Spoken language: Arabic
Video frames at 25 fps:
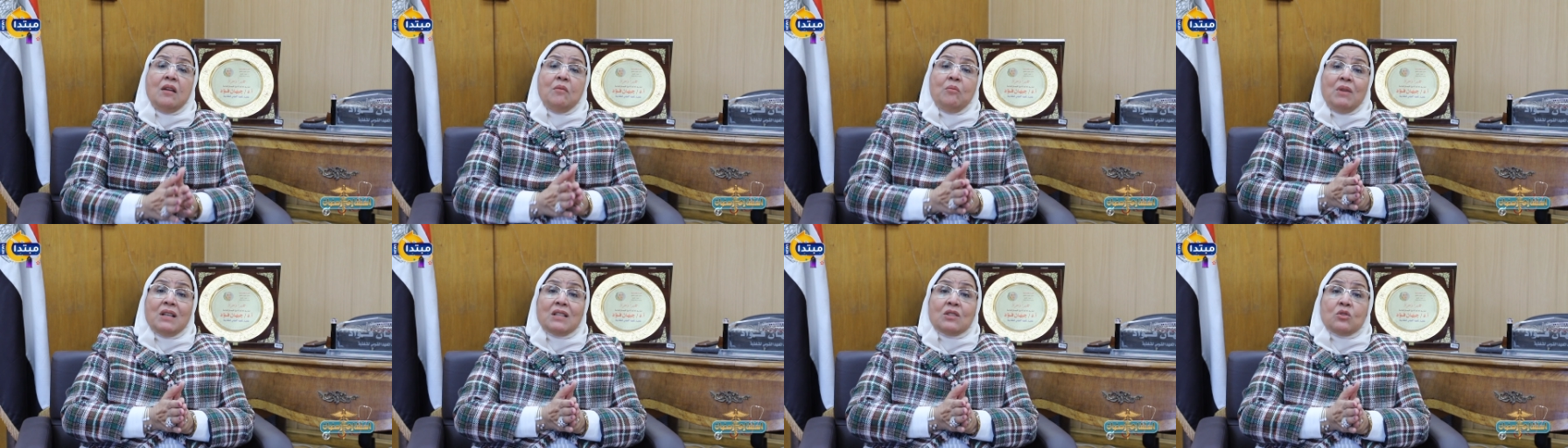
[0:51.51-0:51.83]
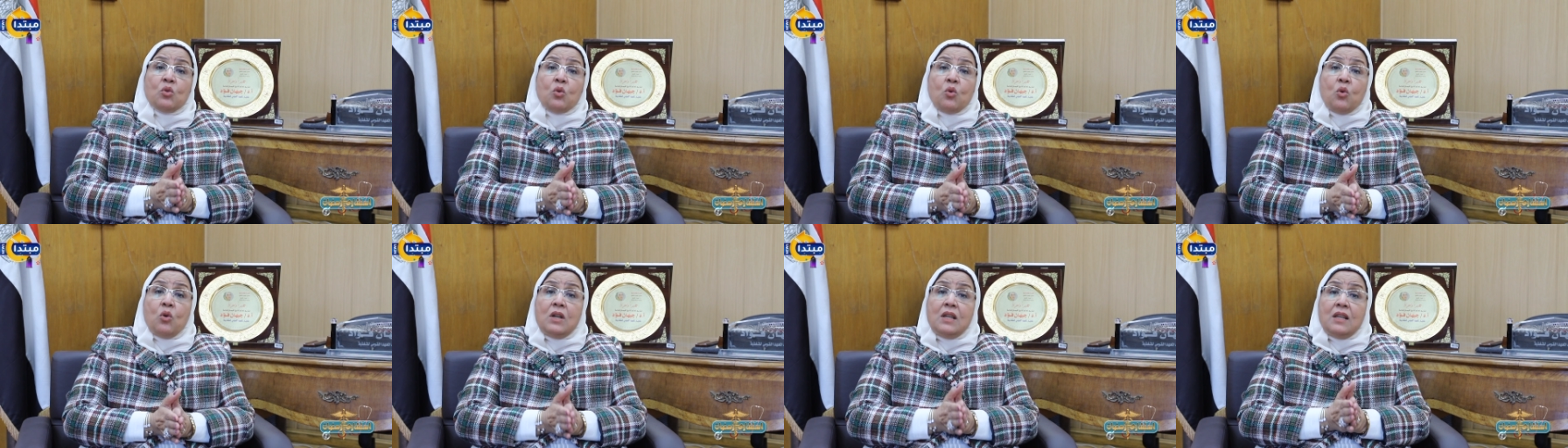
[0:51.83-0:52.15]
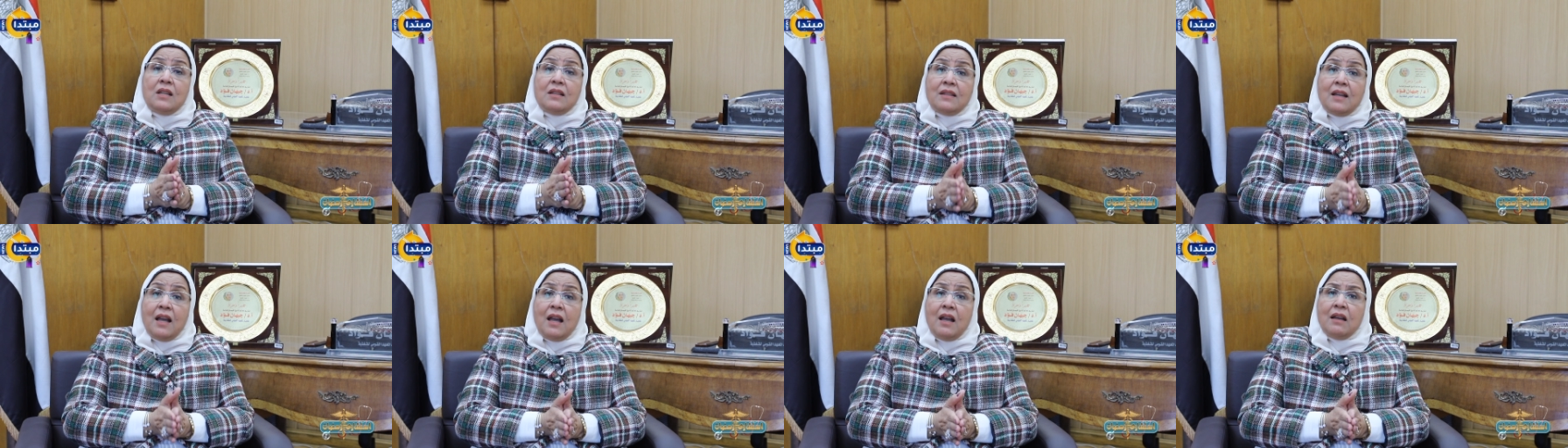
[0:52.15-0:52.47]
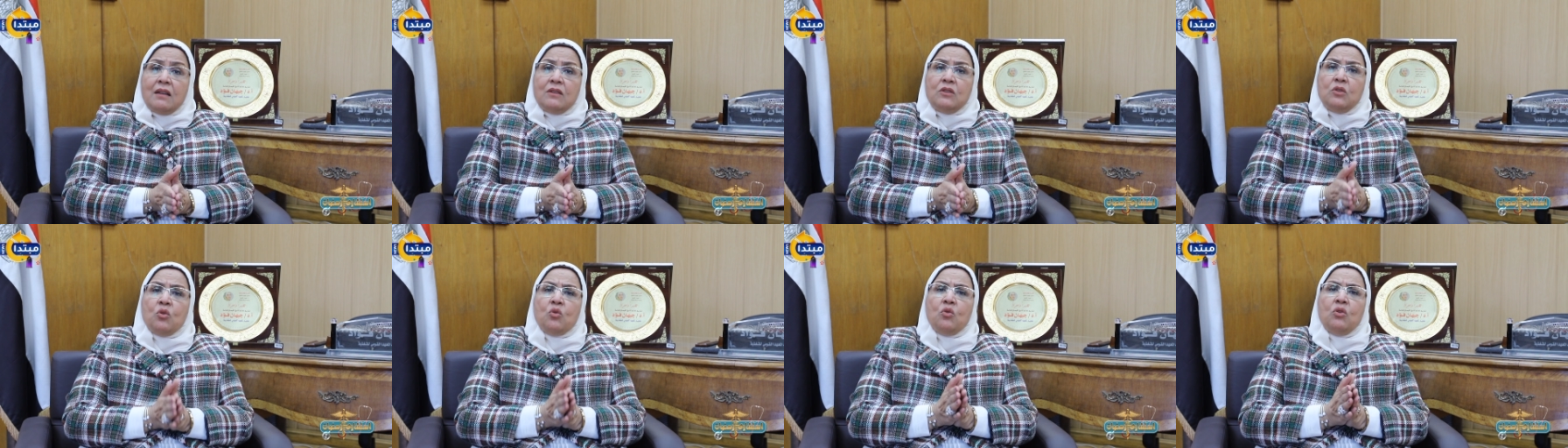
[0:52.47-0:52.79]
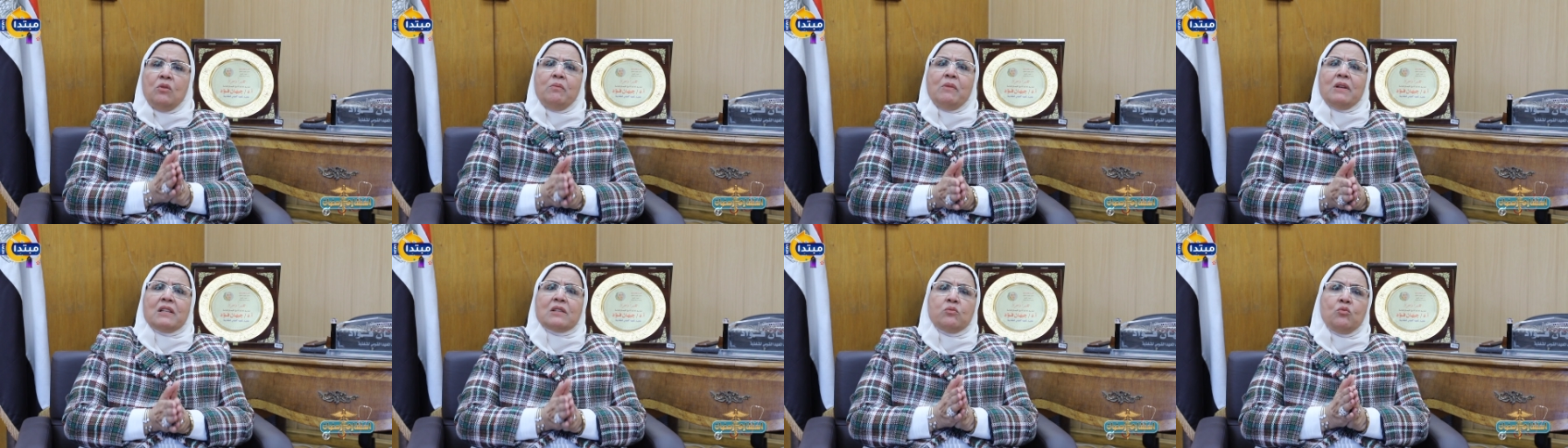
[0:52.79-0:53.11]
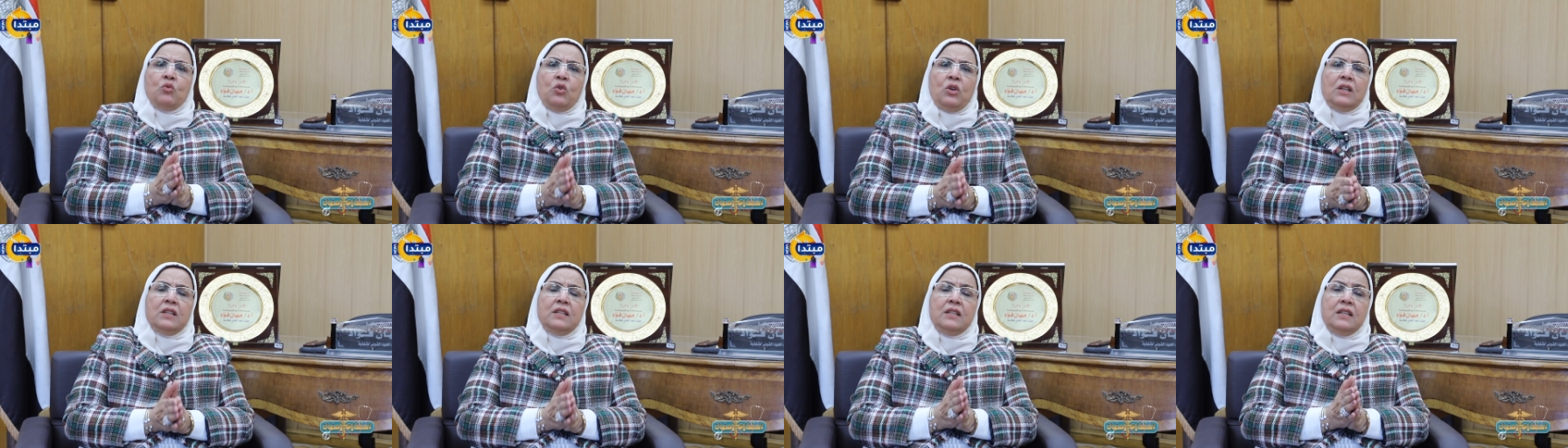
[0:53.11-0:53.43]
بس كل ده يكون
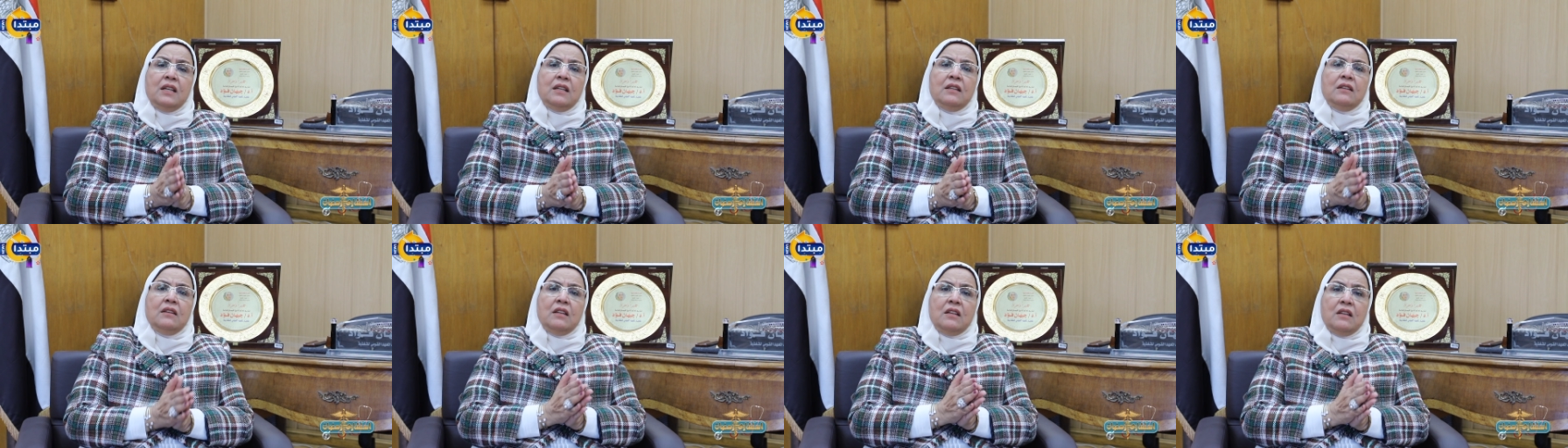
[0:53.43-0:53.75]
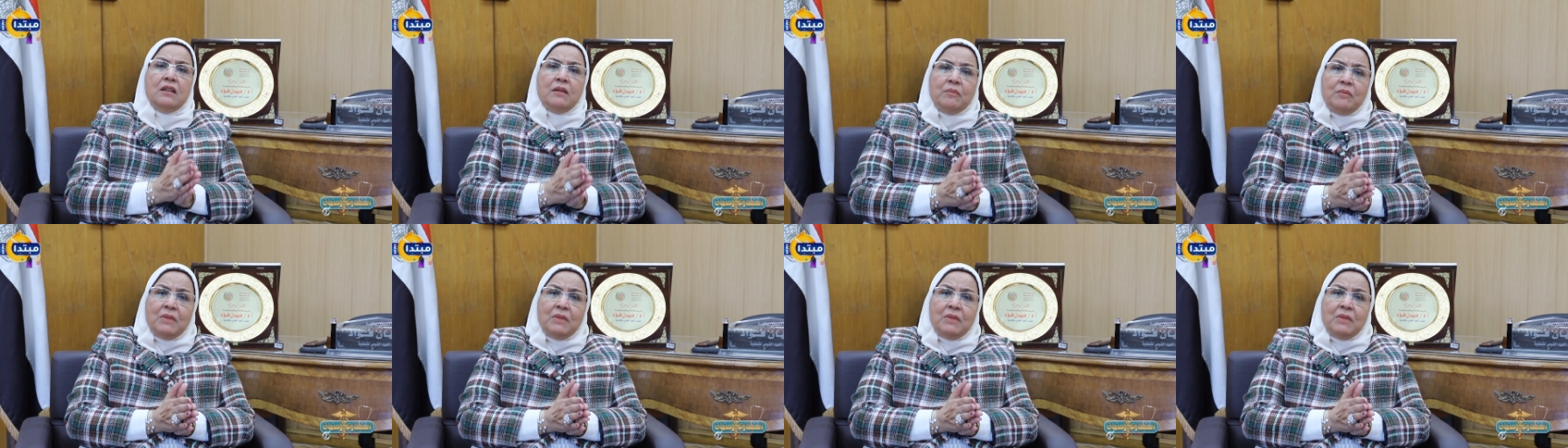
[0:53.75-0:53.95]
مسموح ليه